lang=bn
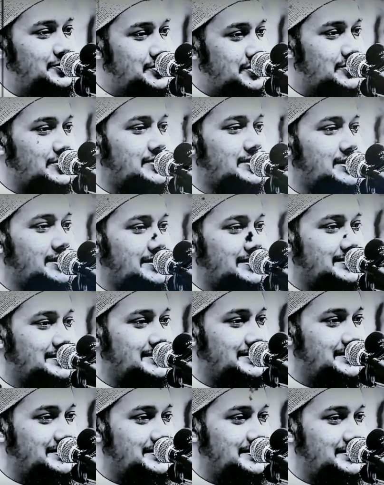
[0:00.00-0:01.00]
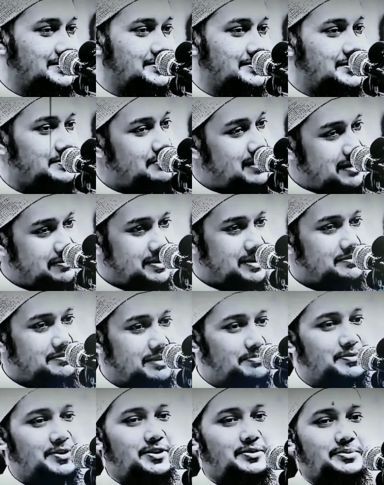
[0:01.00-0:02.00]
দুটো কথা ভাবেন
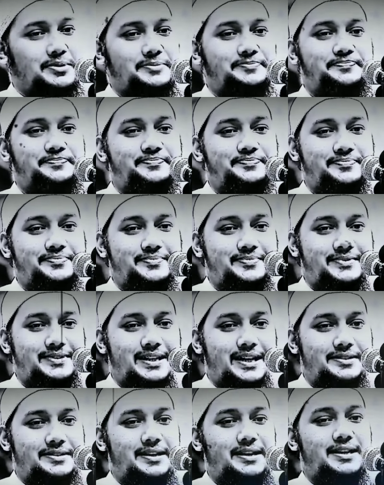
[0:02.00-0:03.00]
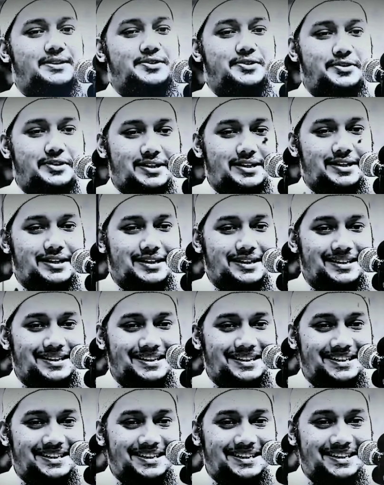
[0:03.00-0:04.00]
ভাবতে হবে আজকের লেসনটা কি
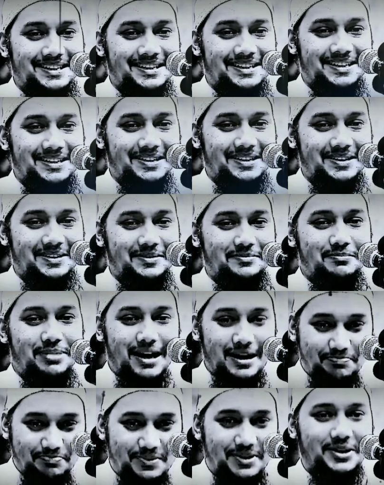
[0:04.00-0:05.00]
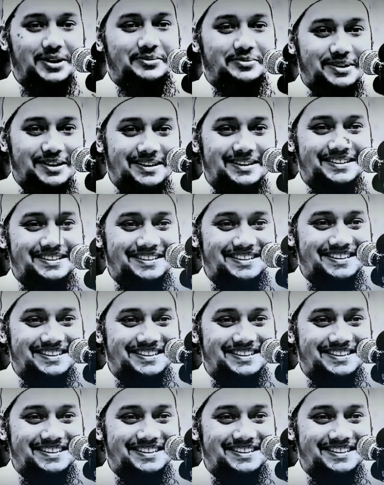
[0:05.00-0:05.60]
ভাবতে হবে